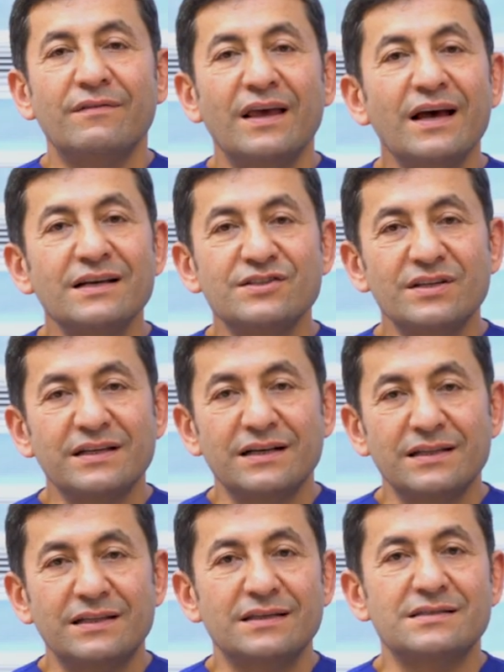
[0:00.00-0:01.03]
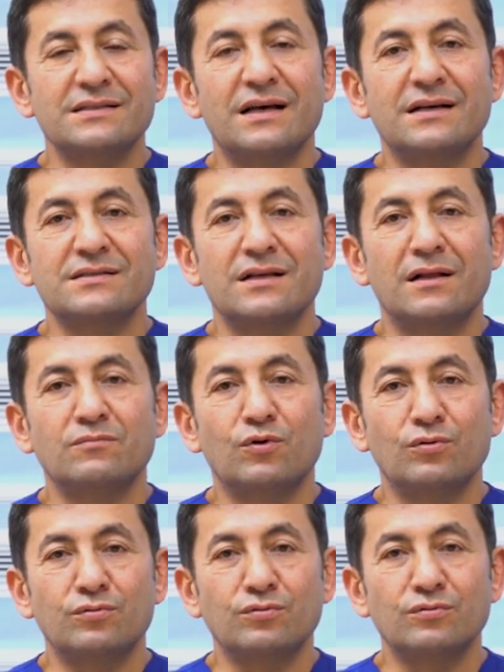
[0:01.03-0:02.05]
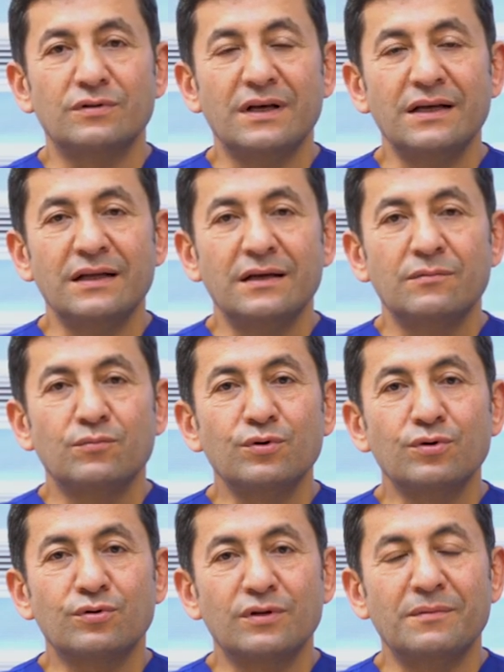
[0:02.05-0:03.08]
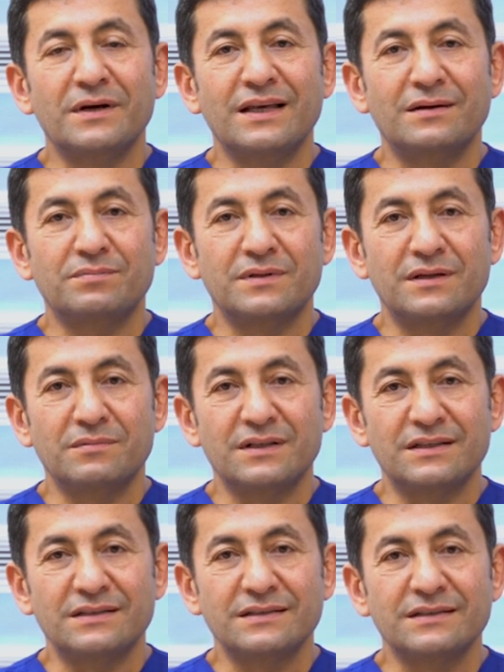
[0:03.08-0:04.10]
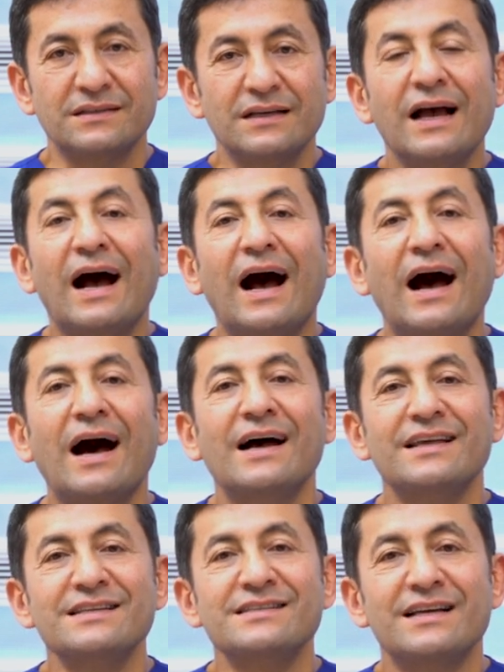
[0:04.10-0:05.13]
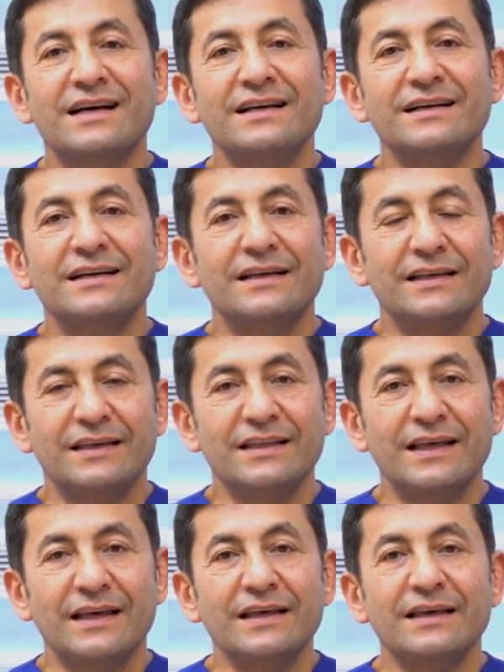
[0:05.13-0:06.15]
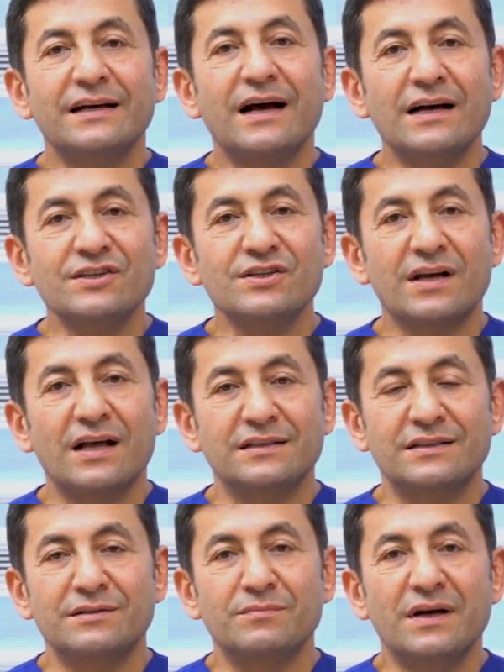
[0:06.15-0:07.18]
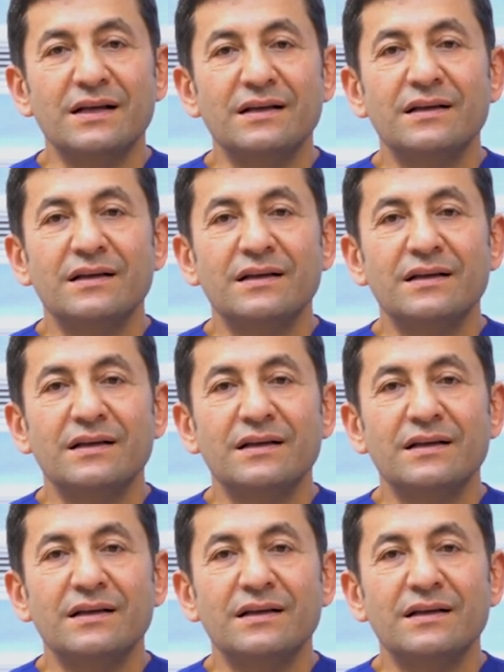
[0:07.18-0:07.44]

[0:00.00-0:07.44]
veya cilt kalitesinde azalma olduğunda bu uygulama yapılabilir. Ayrıca yine kaş kaldırma